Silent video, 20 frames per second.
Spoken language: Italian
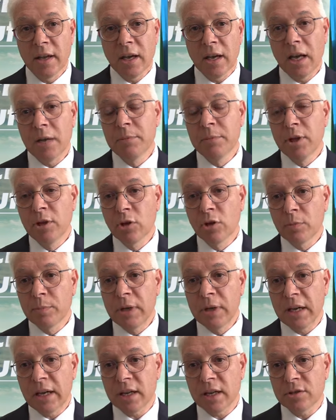È il miglior
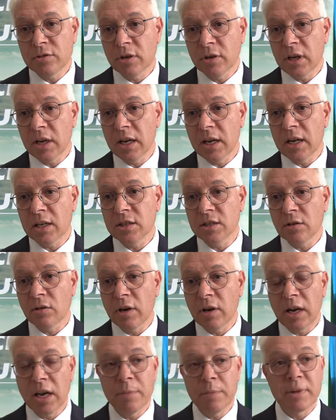bilancio che la Cassa
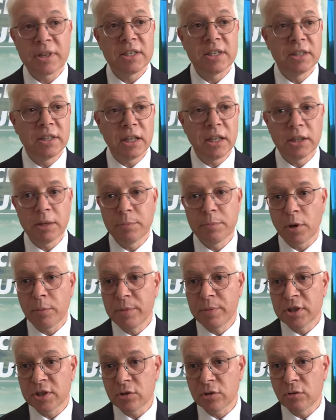Rurale ha presentato ai
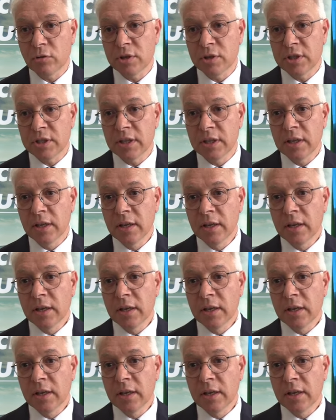propri soci